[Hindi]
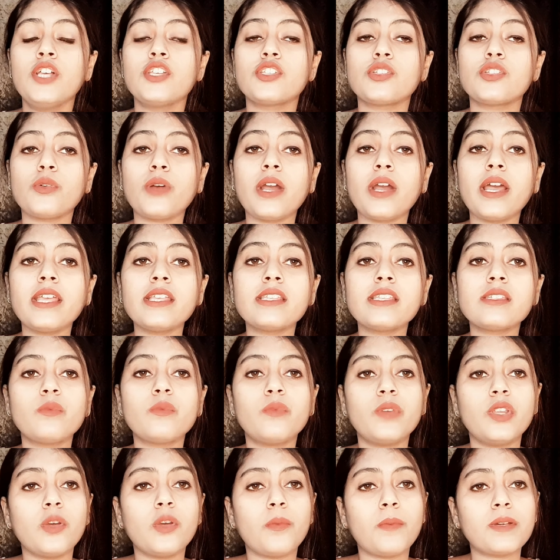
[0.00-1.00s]
सो so गाइज
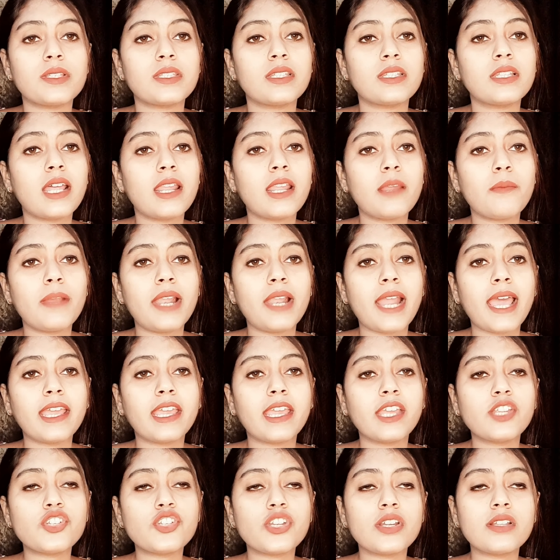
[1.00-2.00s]
वीडियो पसंद आने पे लाइक
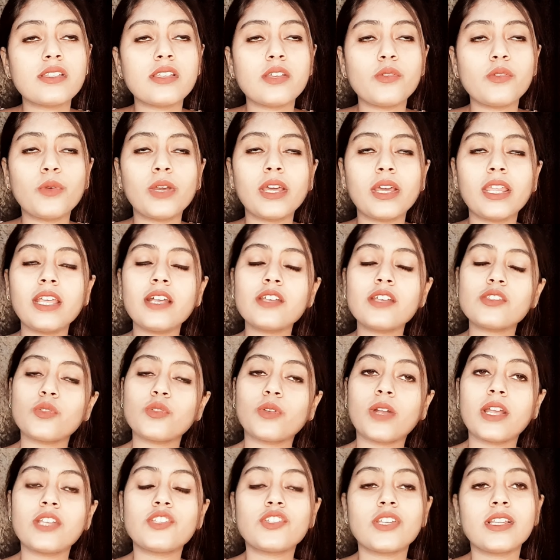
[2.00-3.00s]
एंड शेयर ज़रूर करिएगा सो so
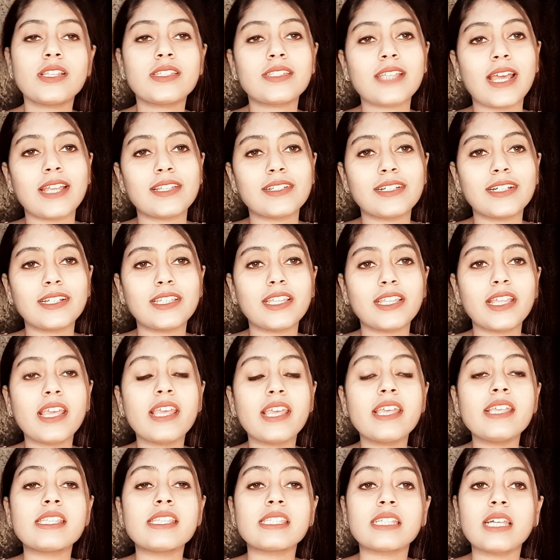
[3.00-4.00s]
गाइज चलिए स्टार्ट करते
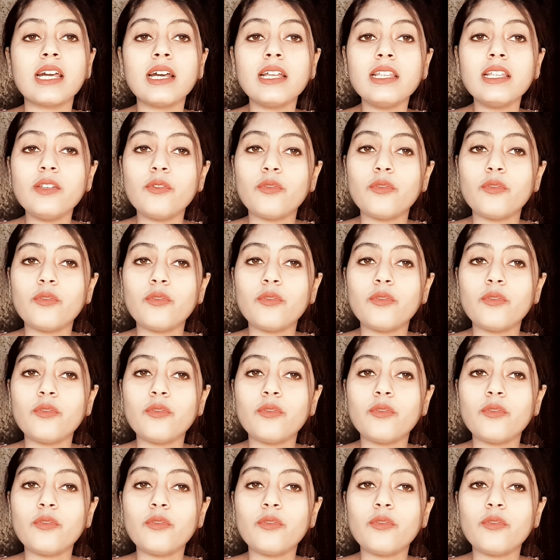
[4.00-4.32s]
हैं इसका